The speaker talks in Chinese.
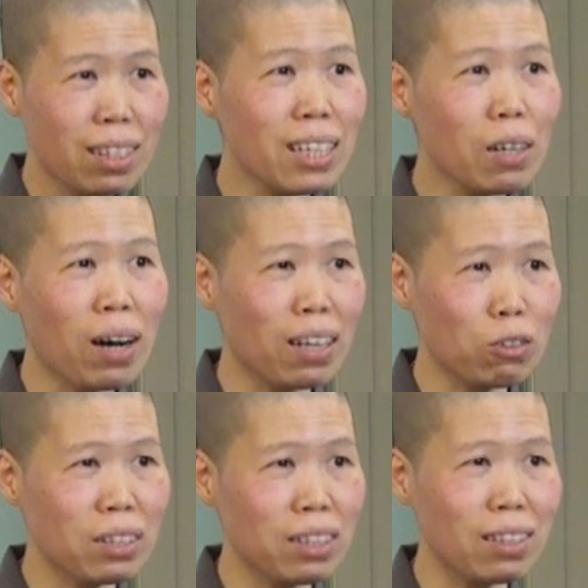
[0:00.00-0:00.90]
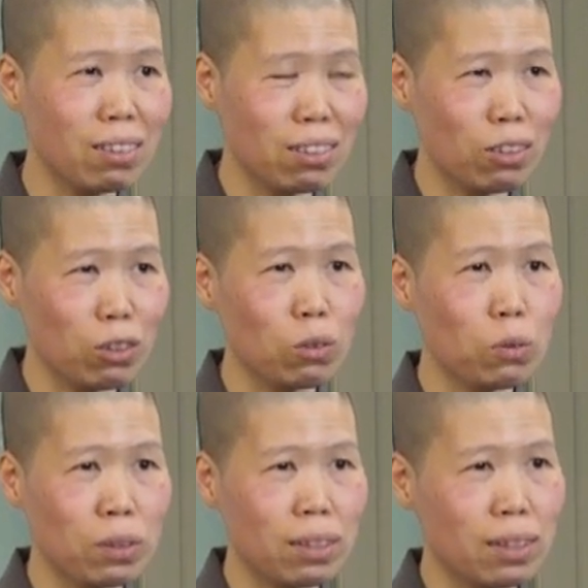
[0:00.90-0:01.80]
那天晚上睡觉的时候，就
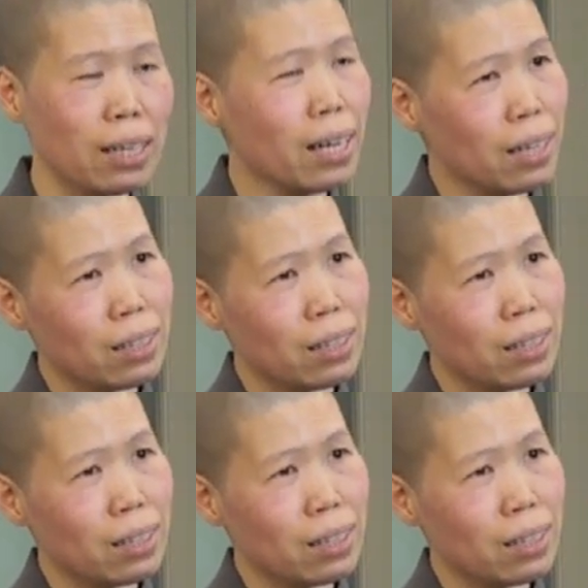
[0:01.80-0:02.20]
问我自己。